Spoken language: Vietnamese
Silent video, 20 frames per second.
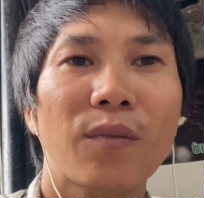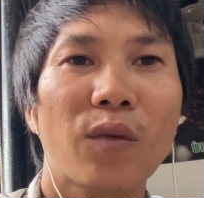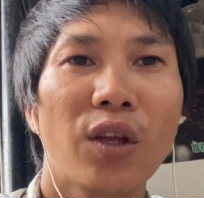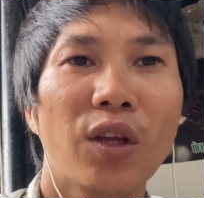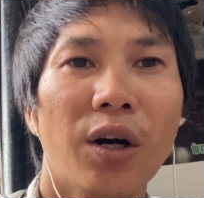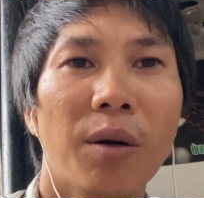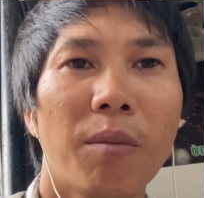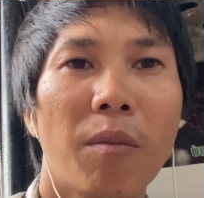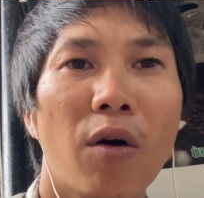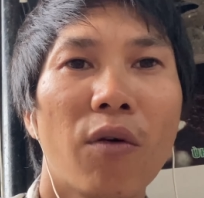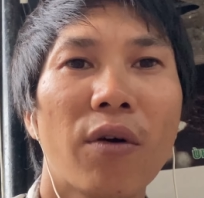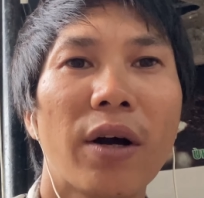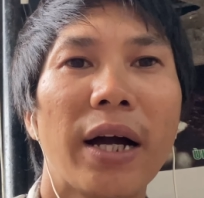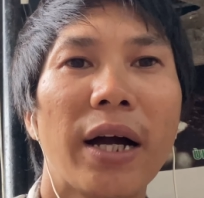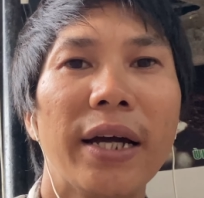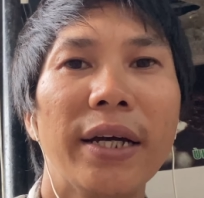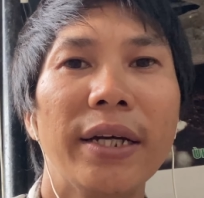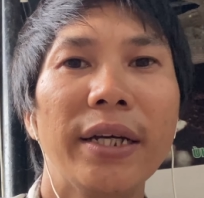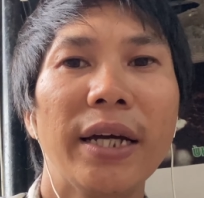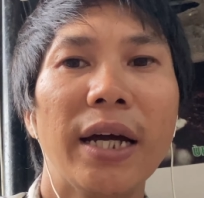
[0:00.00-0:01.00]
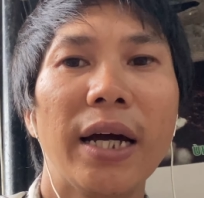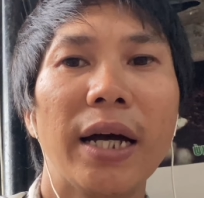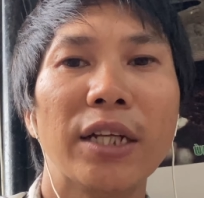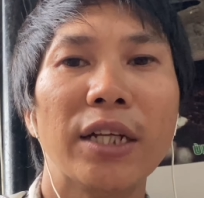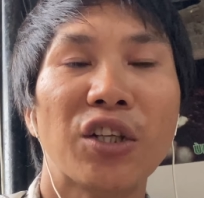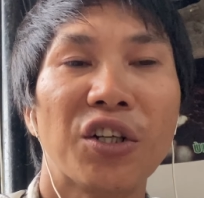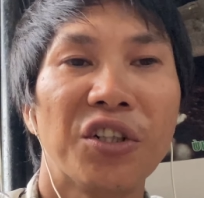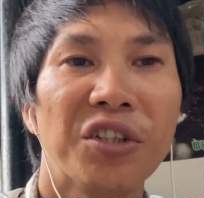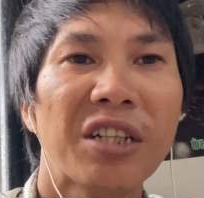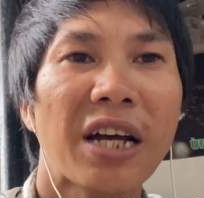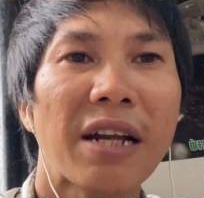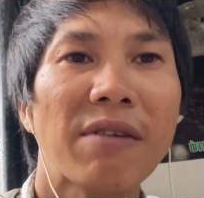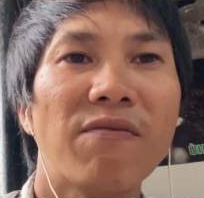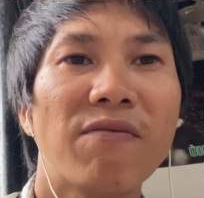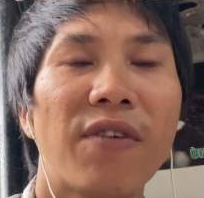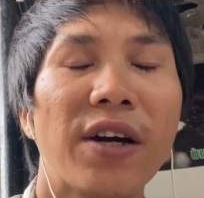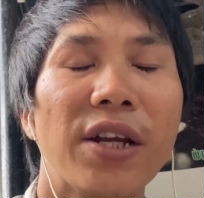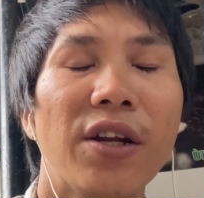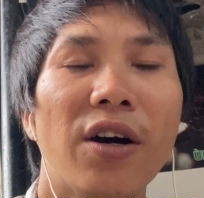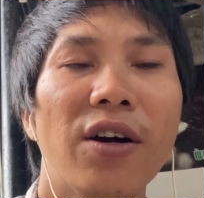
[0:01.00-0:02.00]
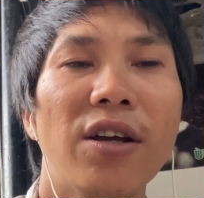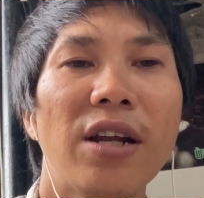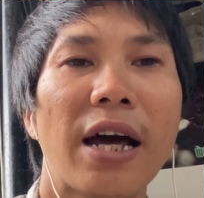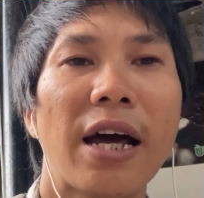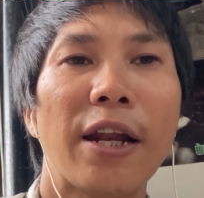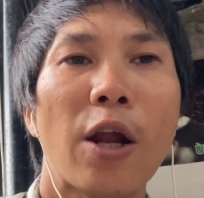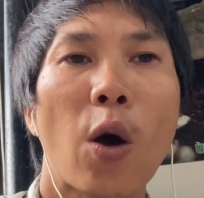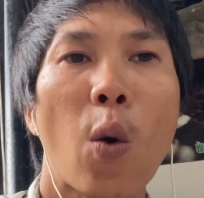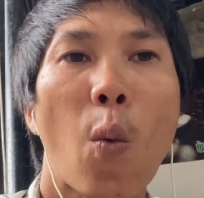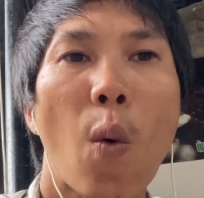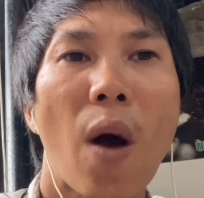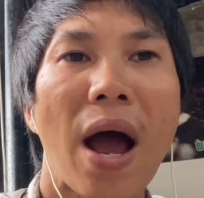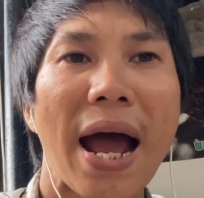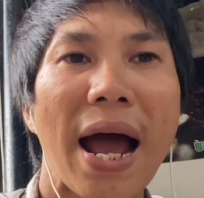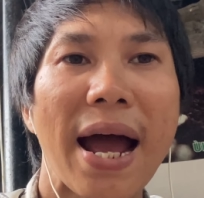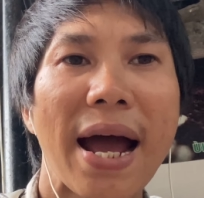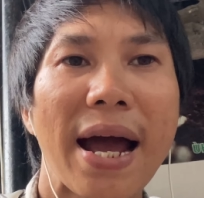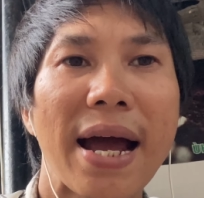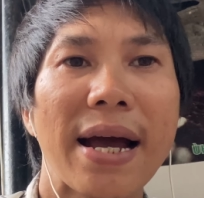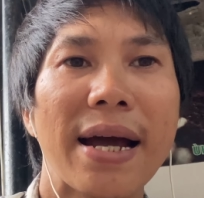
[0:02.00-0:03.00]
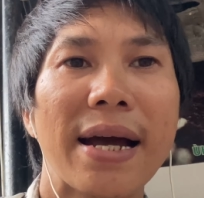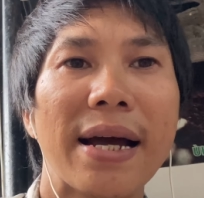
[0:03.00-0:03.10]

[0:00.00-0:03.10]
được một cái à, thử thách phải nói là nó quá